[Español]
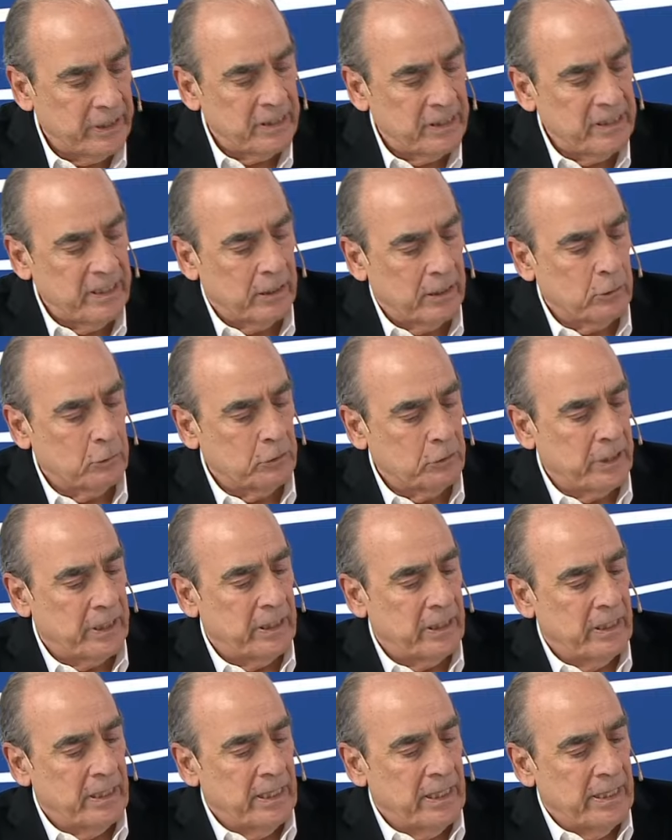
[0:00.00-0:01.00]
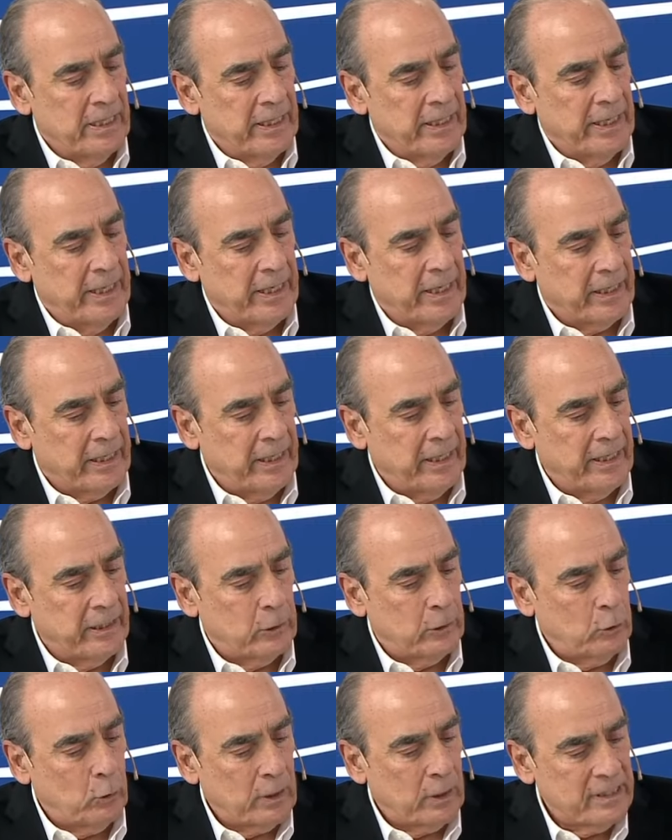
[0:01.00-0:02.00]
decía José, es que
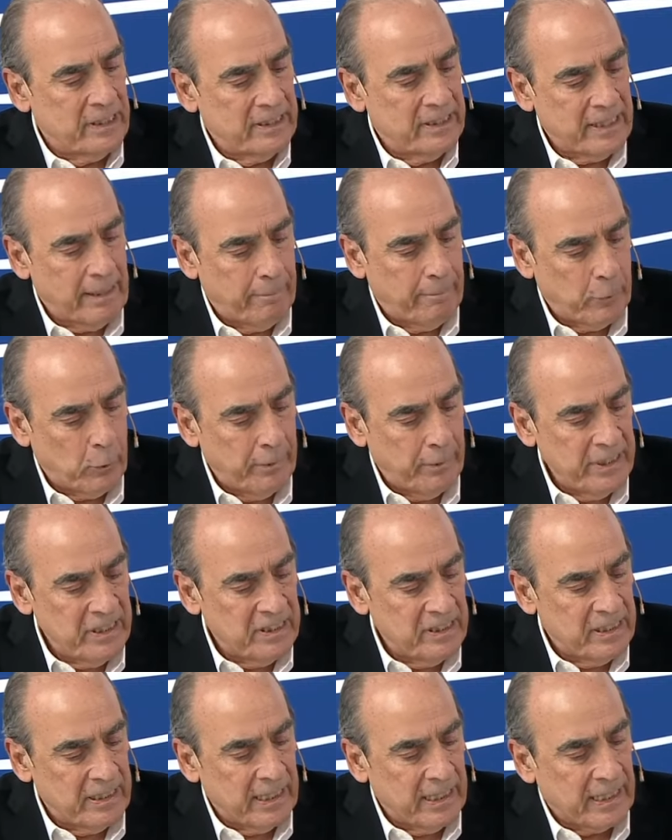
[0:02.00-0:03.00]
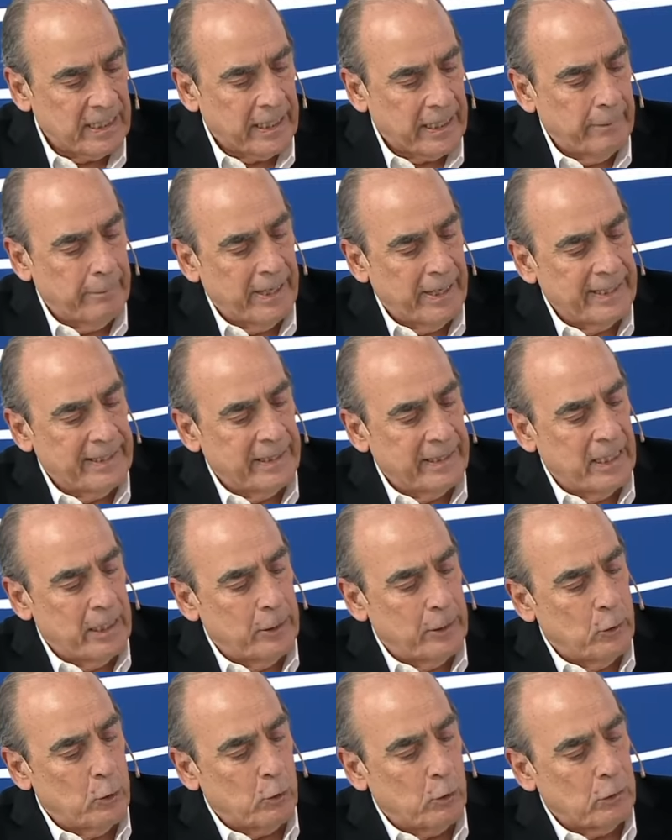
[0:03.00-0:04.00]
todas esas provincias que van
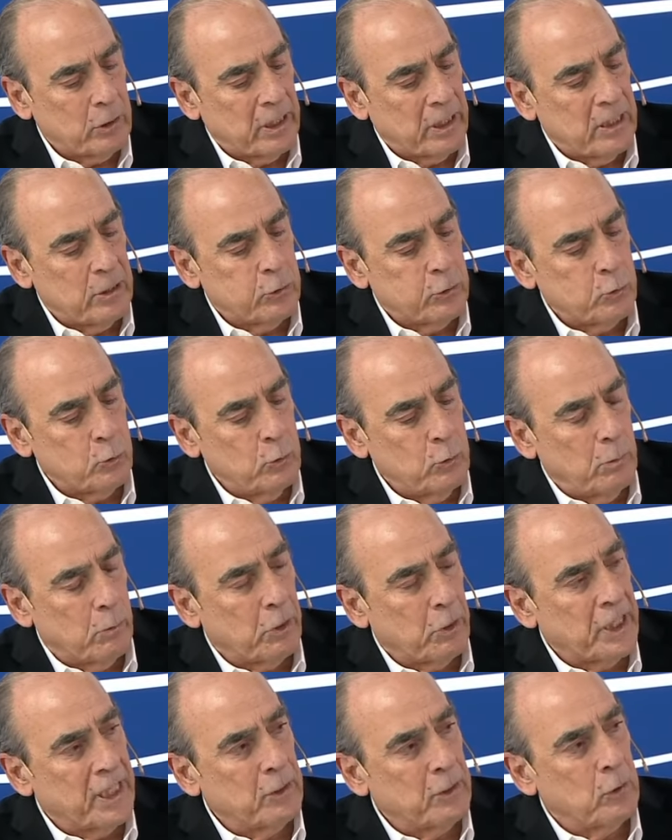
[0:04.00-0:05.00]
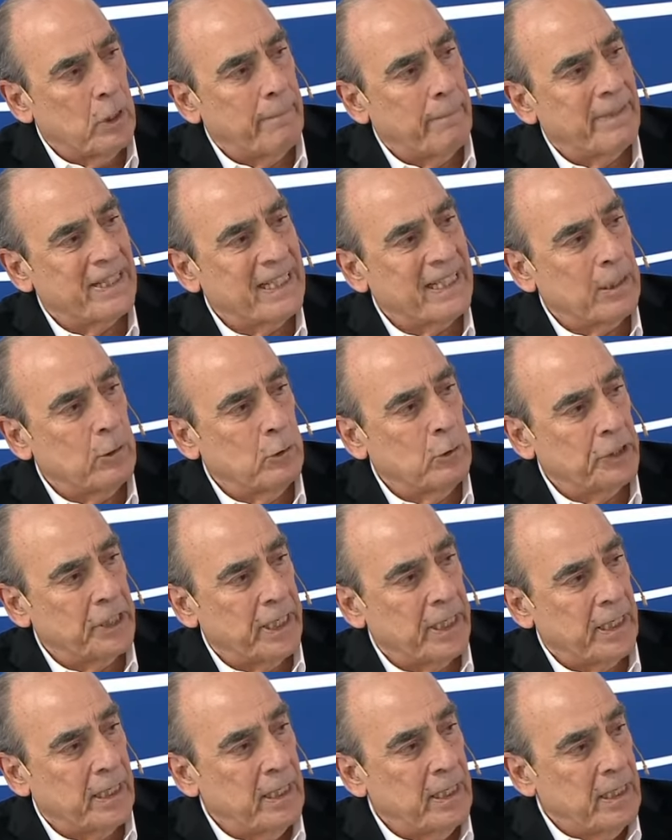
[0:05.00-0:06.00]
del norte al sur bordeando la
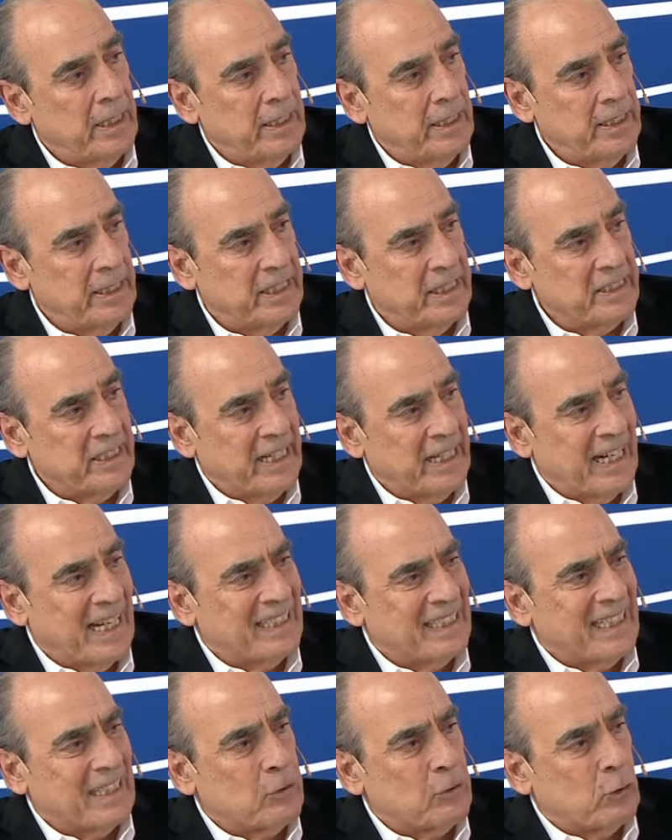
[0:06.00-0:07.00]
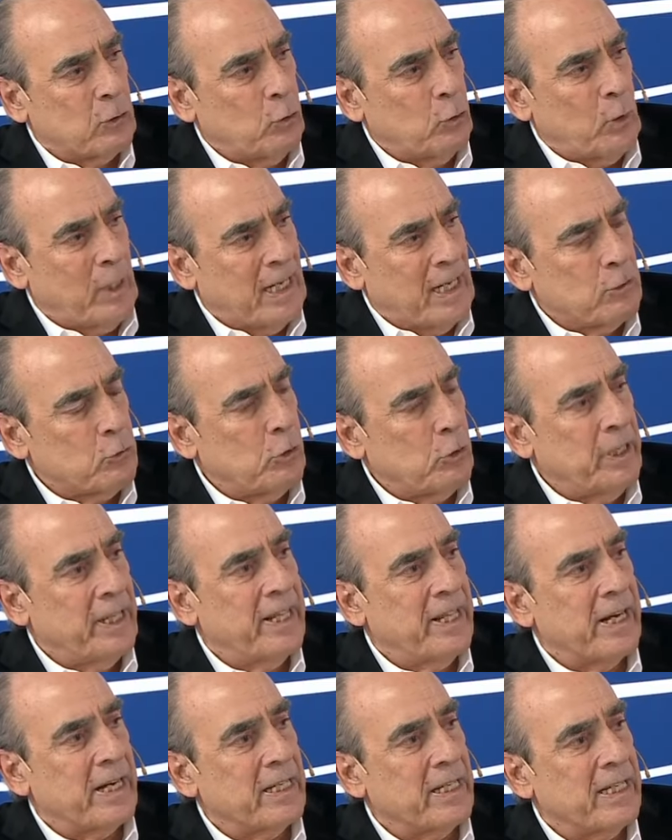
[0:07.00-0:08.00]
Patagonia y que llegan hasta toda la zona
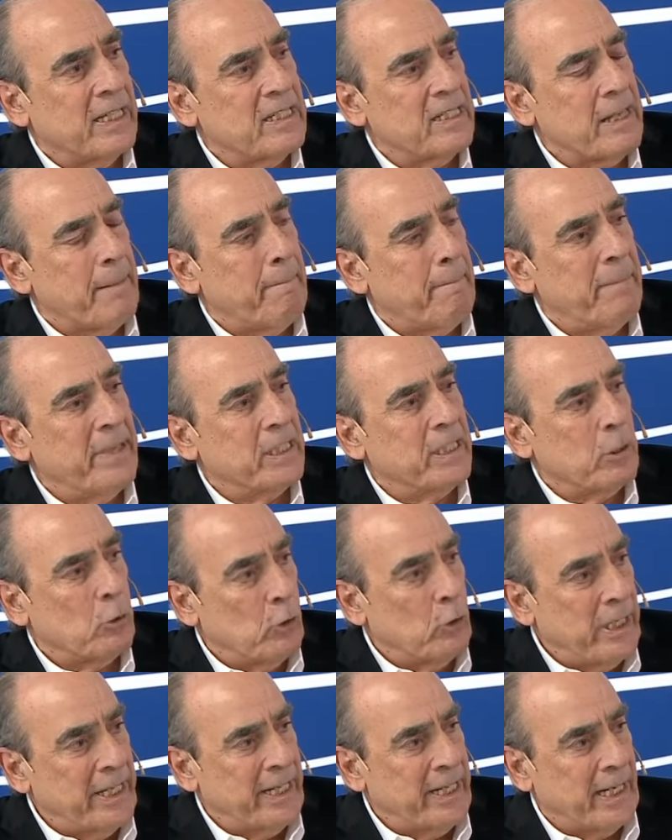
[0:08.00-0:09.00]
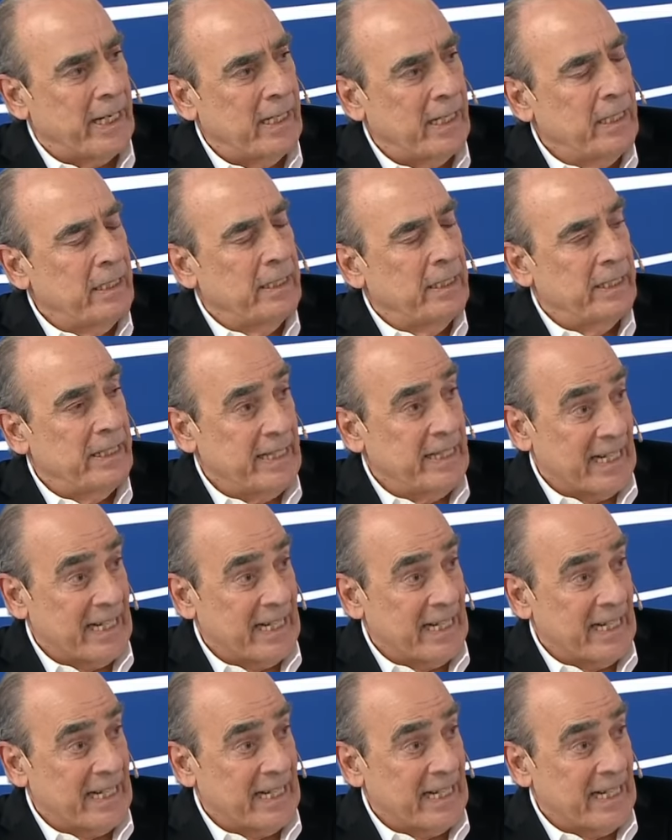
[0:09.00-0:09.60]
de riqueza petrolera y